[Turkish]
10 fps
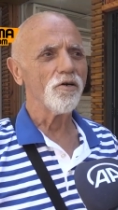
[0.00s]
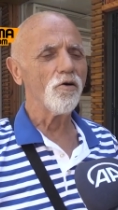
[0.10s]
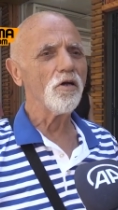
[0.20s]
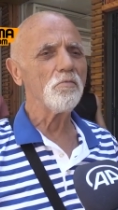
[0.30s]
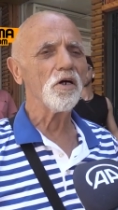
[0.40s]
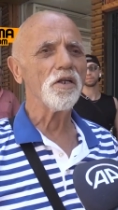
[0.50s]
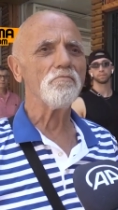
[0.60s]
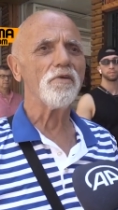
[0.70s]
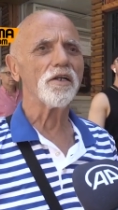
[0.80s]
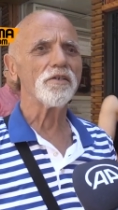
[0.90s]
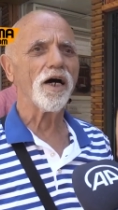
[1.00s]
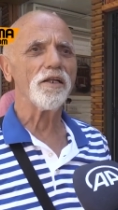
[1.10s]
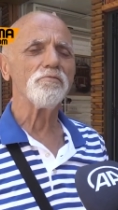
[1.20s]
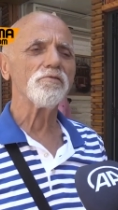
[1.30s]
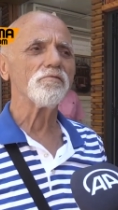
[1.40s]
Öyle bir anım var.
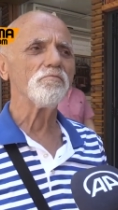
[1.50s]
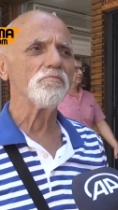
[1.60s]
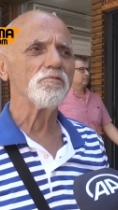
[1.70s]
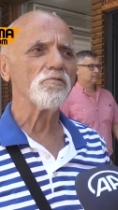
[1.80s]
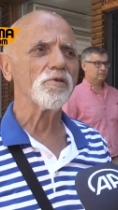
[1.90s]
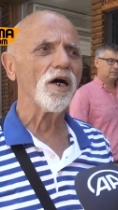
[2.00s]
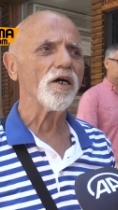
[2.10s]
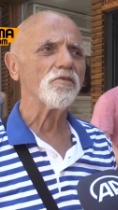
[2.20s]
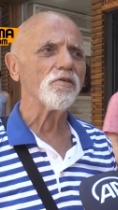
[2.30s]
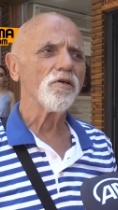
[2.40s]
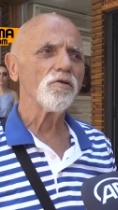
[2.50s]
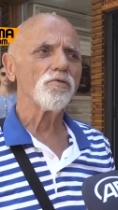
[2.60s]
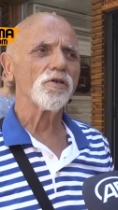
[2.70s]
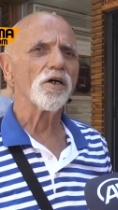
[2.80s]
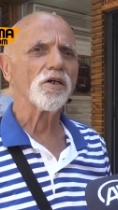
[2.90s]
Yani bu, bu gayet
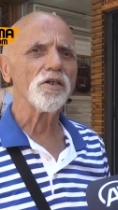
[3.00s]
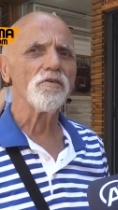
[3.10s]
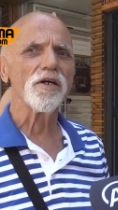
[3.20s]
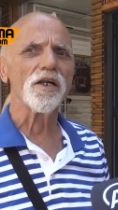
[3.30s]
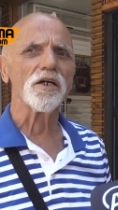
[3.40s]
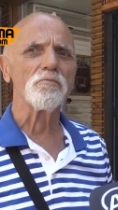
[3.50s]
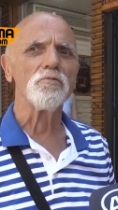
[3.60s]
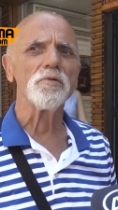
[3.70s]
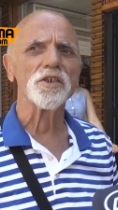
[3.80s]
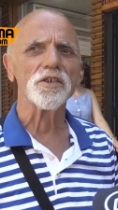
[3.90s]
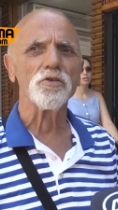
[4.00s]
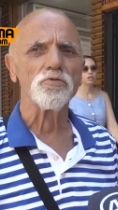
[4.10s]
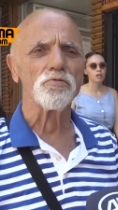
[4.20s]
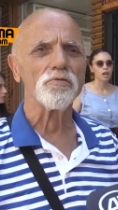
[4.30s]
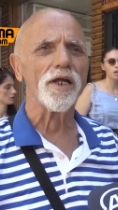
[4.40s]
hakkını vererek bu mesleği
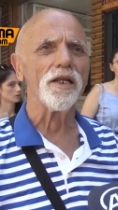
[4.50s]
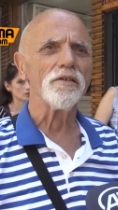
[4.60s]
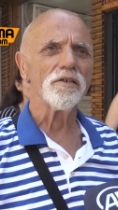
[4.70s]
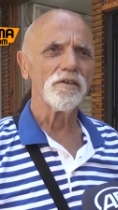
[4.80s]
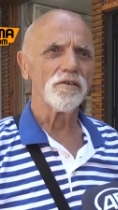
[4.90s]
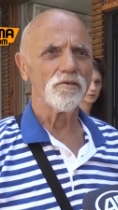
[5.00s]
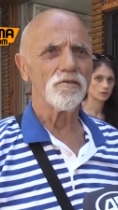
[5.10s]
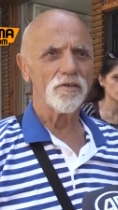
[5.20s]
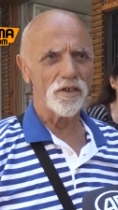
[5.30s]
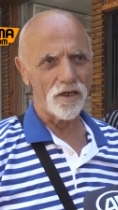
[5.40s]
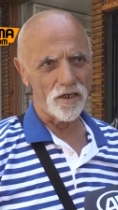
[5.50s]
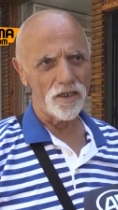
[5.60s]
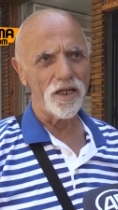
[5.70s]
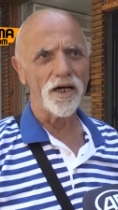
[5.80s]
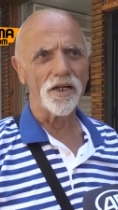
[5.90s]
sürdüren e,
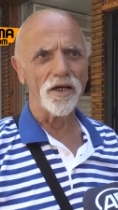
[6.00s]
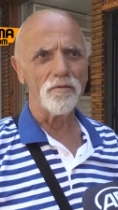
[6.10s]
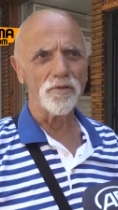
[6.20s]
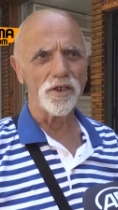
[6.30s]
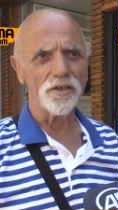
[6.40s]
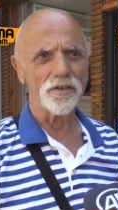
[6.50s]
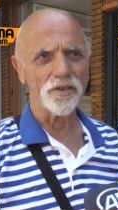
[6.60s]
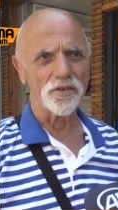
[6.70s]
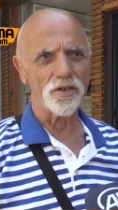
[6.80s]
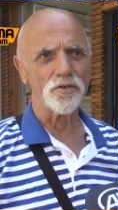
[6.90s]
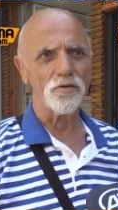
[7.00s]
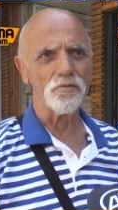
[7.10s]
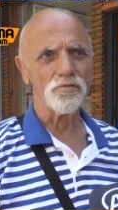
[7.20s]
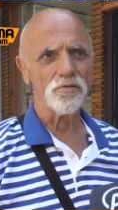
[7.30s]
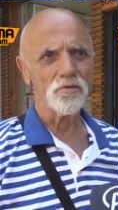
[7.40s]
ailelerden biri Hasan
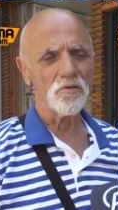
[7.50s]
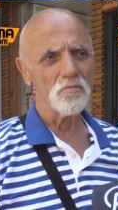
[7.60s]
Çavuş.